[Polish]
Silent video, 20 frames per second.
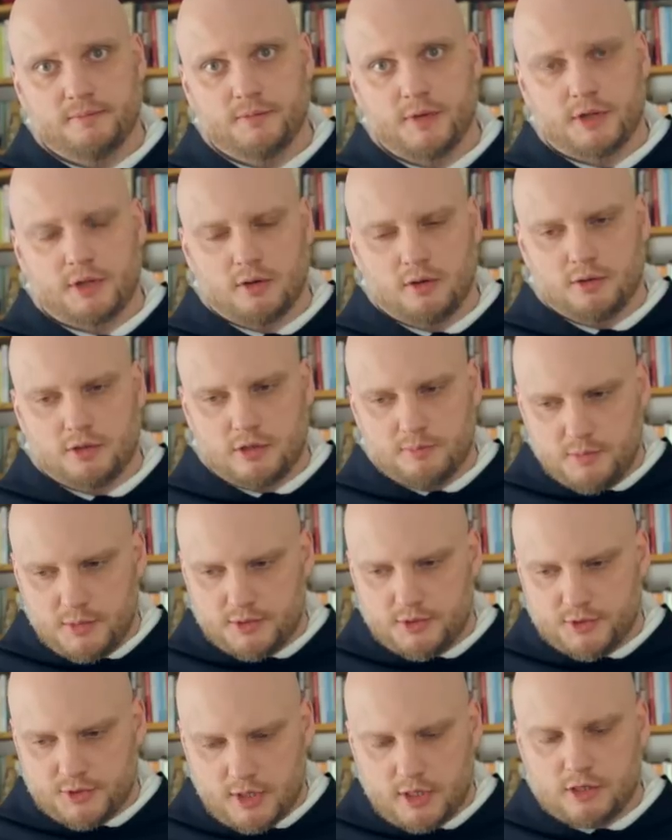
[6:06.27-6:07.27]
Dlatego, że my
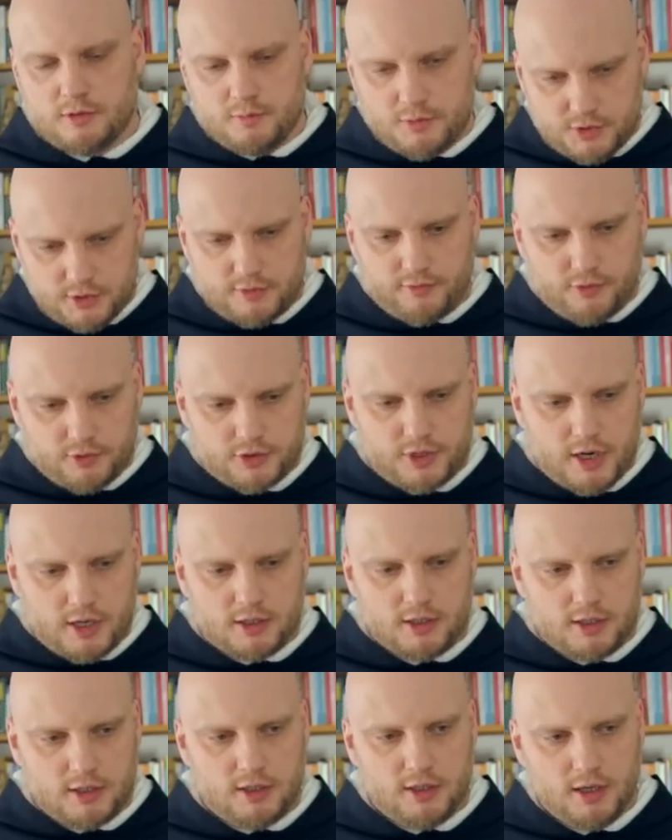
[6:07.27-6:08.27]
zostaliśmy
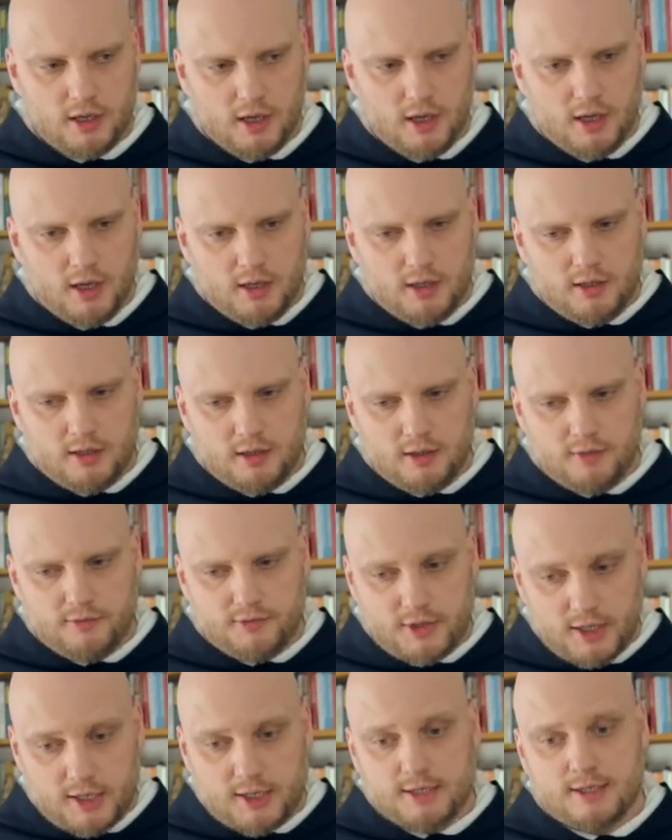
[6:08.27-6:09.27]
stworzeni y, w
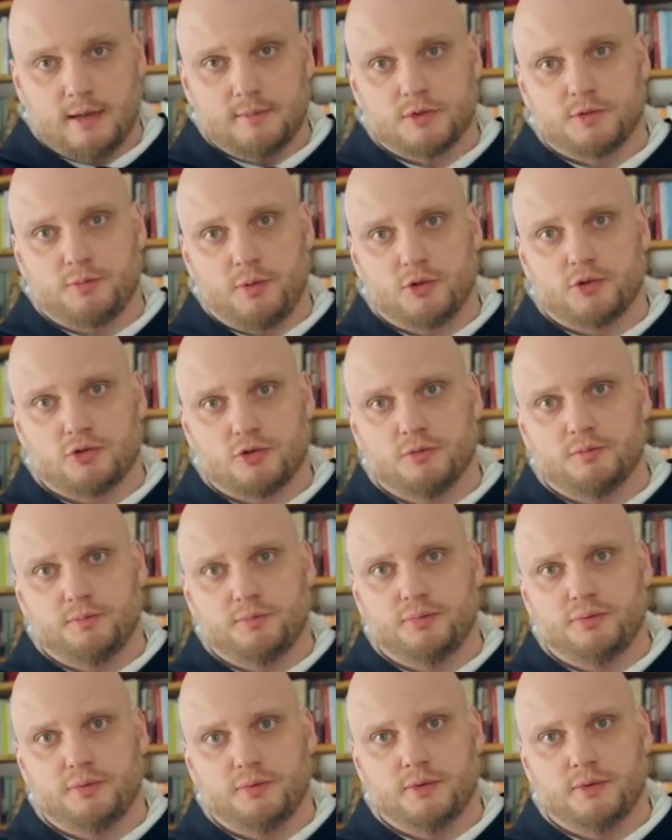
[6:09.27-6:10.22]
taki sam sposób,